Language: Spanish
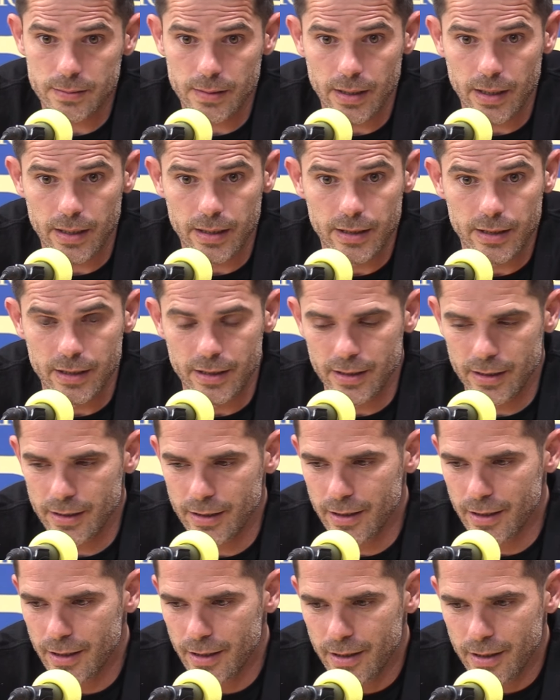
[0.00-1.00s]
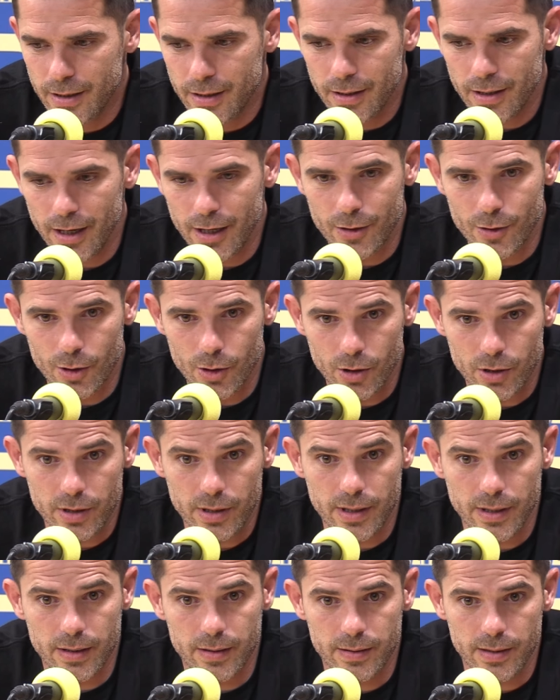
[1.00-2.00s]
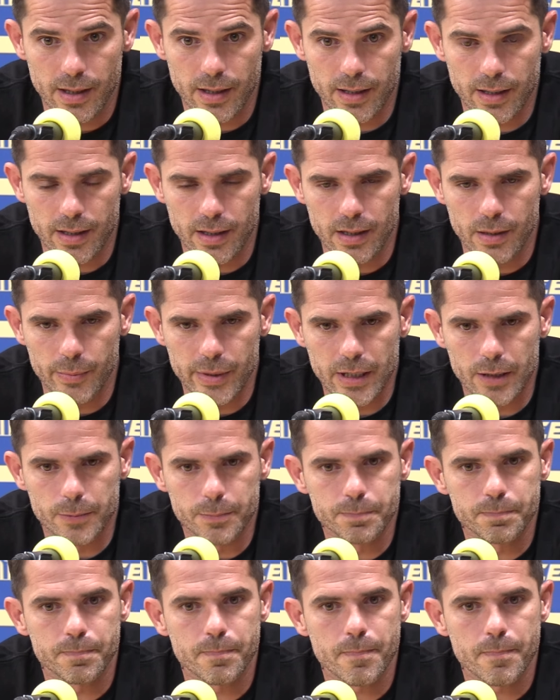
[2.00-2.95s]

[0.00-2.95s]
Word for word: hay, dolor de, quedar eliminado.